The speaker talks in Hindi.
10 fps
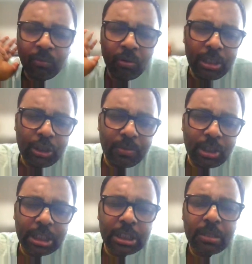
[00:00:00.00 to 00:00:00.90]
वो इस
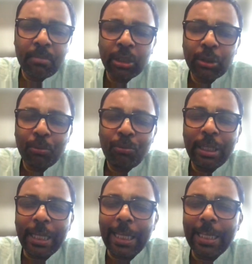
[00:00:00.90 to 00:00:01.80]
विषय से
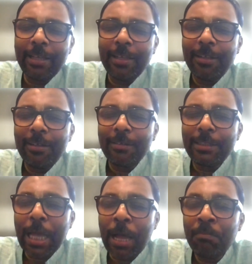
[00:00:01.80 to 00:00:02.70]
महत्वपूर्ण है
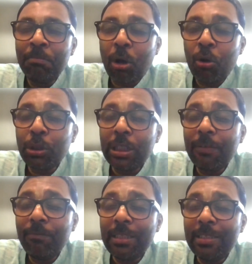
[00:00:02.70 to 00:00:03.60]
कि हम
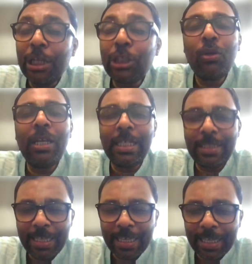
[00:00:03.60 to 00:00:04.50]
भौतिक विद्या जो
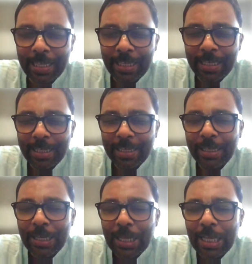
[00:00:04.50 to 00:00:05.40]
लेते हैं
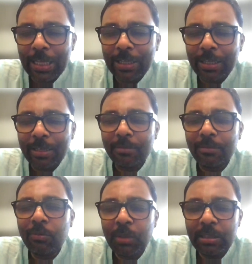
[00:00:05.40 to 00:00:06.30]

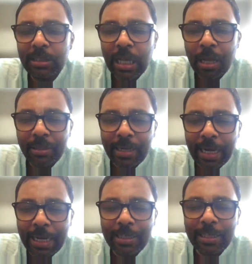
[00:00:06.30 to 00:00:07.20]
जो विद्या हम
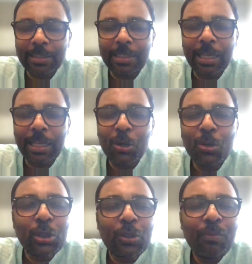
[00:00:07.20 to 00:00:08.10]
ग्रहण करते हैं
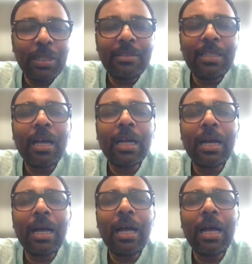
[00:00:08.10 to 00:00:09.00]
उस विद्या
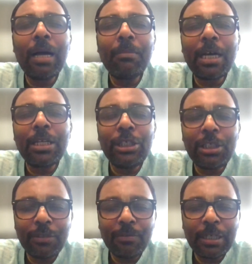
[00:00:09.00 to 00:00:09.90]
का हमारे
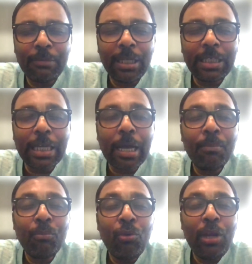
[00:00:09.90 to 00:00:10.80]
जीवन में
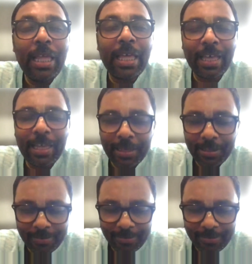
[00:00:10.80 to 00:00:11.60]
क्या मूल्य है